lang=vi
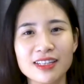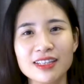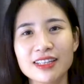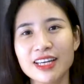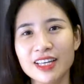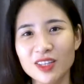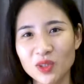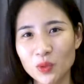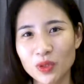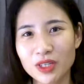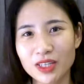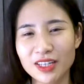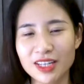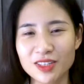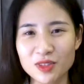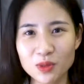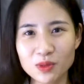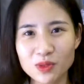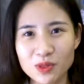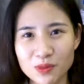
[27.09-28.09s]
kỹ thuật để
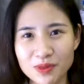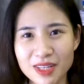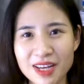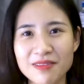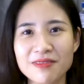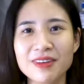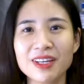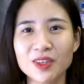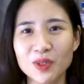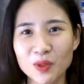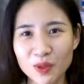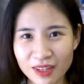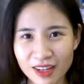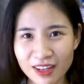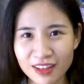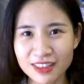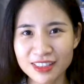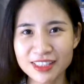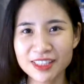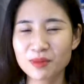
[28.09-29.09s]
giúp chúng ta viết tốt
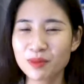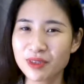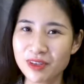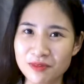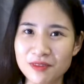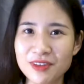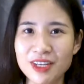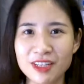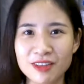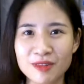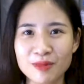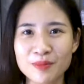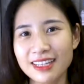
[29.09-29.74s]
hơn trong tiếng Việt